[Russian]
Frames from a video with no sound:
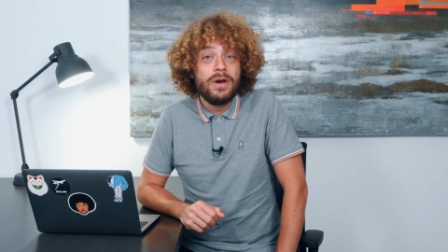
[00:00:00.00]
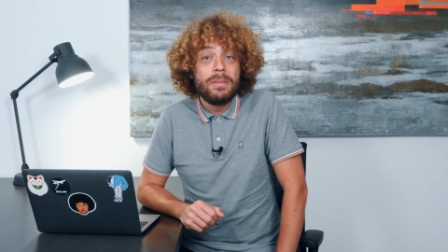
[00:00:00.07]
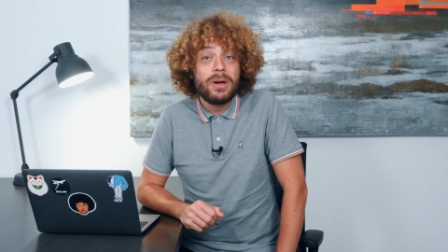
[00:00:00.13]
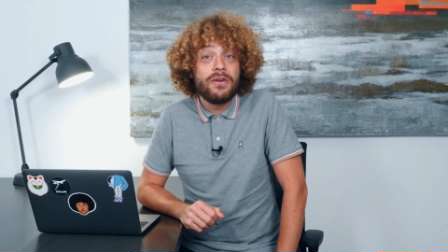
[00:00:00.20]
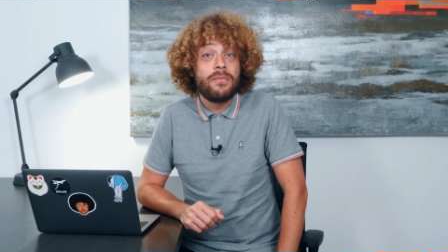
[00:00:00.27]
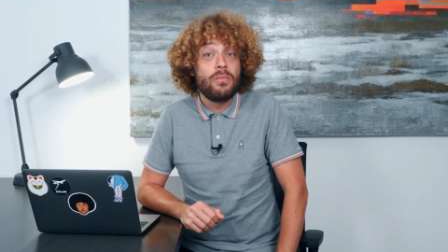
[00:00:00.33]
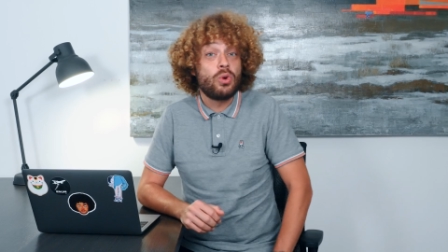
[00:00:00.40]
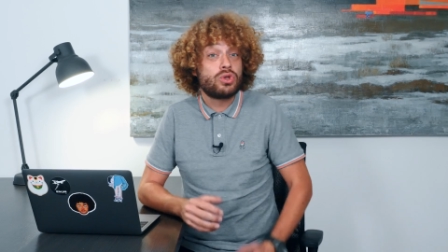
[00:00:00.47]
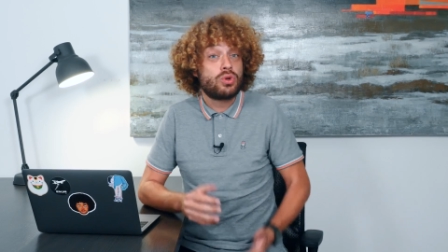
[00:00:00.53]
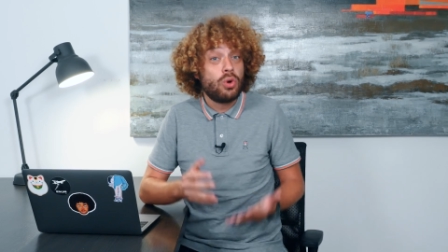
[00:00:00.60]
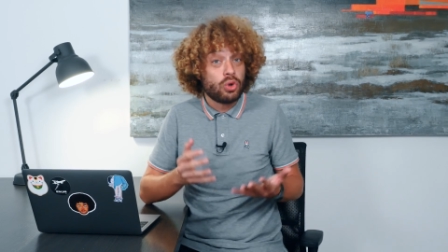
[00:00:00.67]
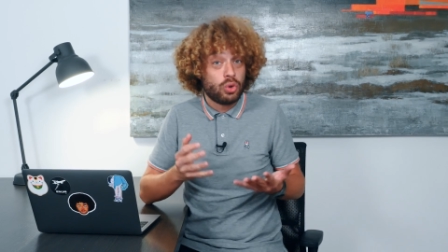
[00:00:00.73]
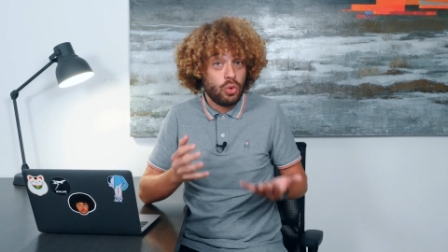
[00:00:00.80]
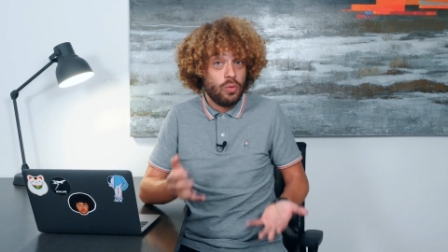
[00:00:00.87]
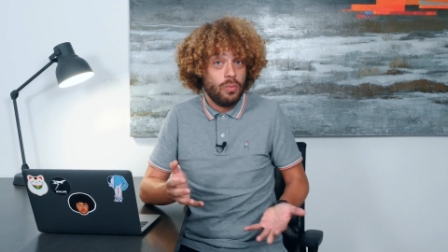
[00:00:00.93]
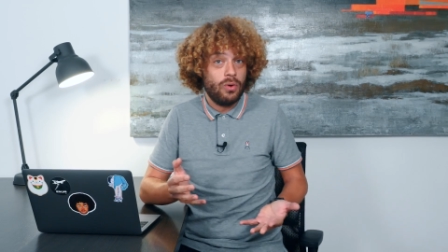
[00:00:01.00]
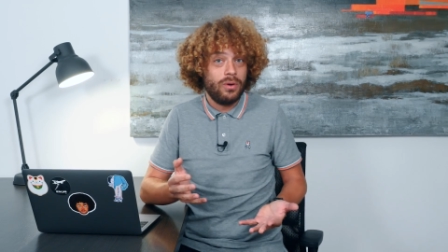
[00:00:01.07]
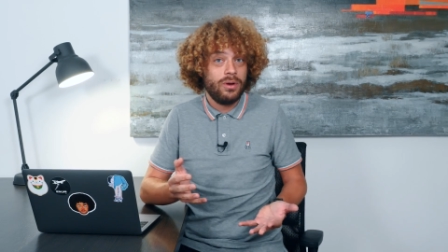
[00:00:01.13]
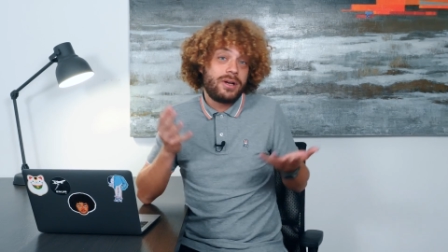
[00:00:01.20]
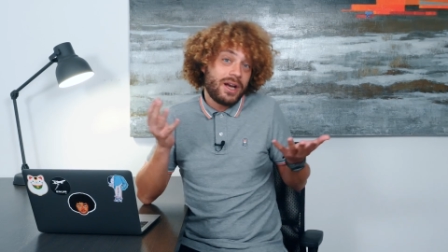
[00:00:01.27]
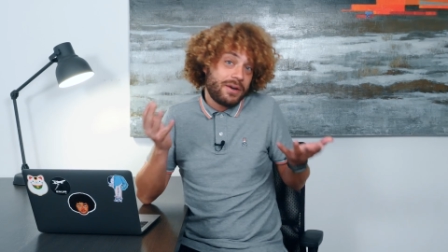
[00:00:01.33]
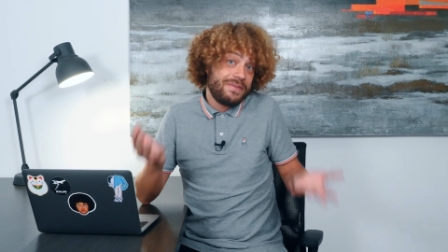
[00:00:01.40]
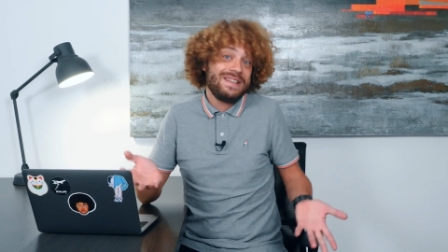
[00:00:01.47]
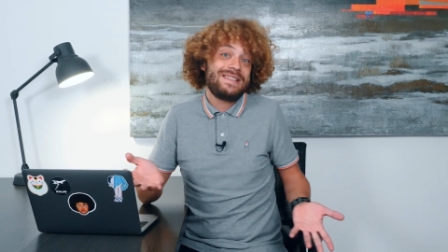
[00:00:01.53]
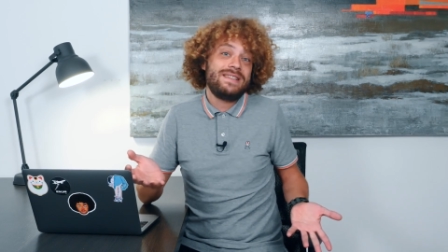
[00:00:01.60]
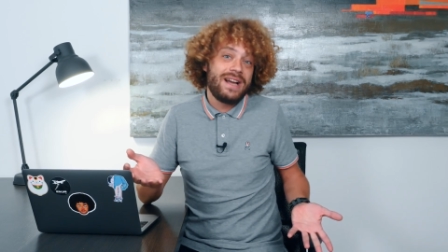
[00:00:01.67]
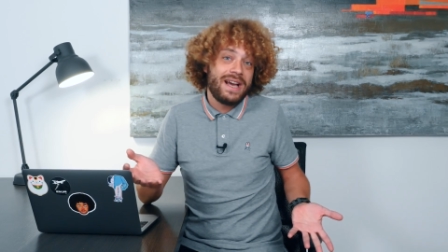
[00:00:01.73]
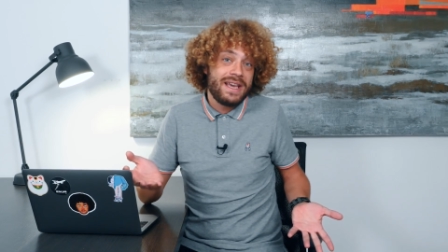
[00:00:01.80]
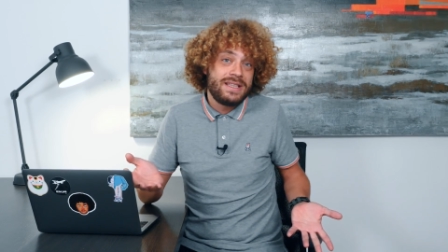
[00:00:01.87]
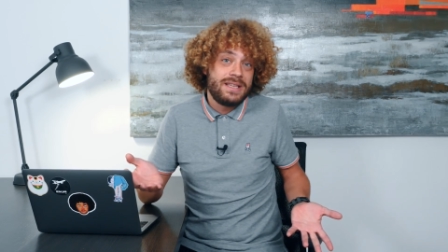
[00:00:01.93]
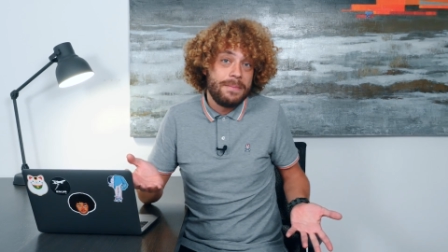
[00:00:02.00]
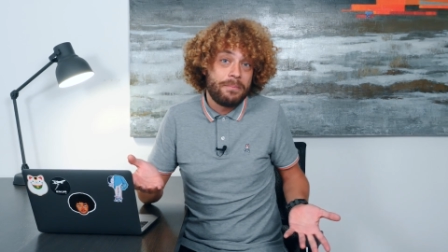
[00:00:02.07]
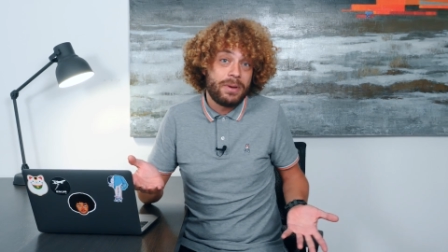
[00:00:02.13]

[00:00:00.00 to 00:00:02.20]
выборы в Мосгордуму. Как вы знаете,